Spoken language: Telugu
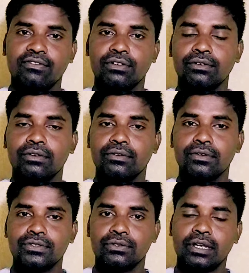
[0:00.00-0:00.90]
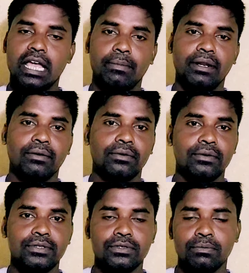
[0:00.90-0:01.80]
ఐఫోన్ కొనుక్కోవచ్చు కెమెరా
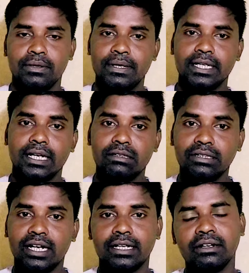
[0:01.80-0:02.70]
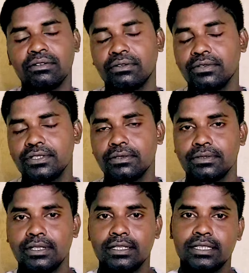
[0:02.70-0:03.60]
కొనుక్కోవచ్చు సో మీరు పెట్టగలుగుతా అంటే కొనుక్కోవచ్చు
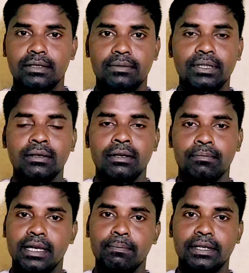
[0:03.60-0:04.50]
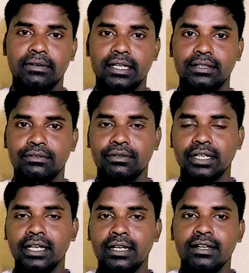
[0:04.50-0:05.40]
అంతే ఏం పర్వాలేదు
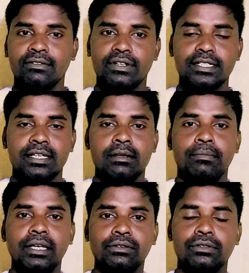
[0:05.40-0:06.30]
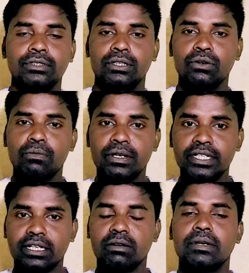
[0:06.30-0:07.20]
ఓకే ఫ్రెండ్స్ మీకు లో
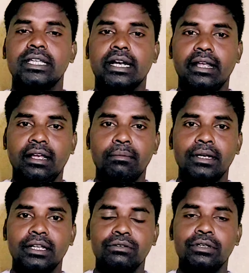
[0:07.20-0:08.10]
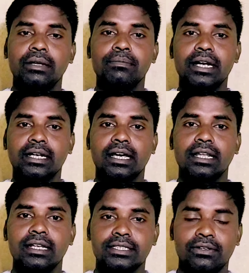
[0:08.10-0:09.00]
బడ్జెట్లో మా దగ్గర ఏం లేదు ఏం
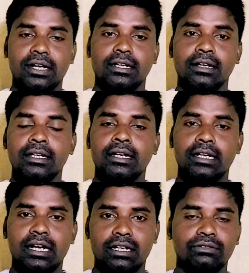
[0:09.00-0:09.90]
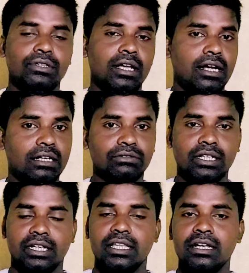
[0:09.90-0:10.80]
పెట్టాలి సో అన్న ఇట్లా అడుగుతా
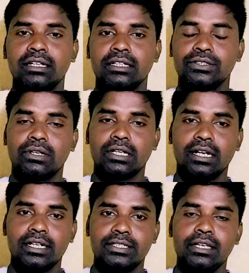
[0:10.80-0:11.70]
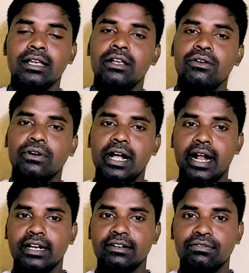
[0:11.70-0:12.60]
అడుగుతారు కదా సో అట్లా అనేసి ఒక
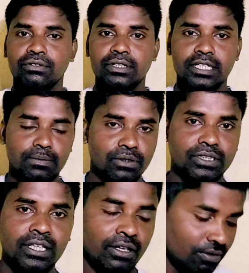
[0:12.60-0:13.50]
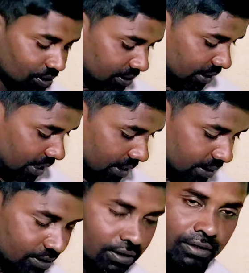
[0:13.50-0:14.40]
ఆండ్రాయిడ్ ఫోన్ ఉంటే సరిపోతే ఒక త్రీ
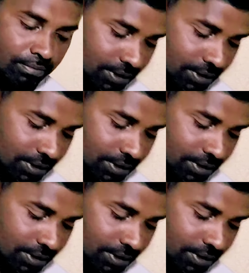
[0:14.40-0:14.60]
హండ్రెడ్లో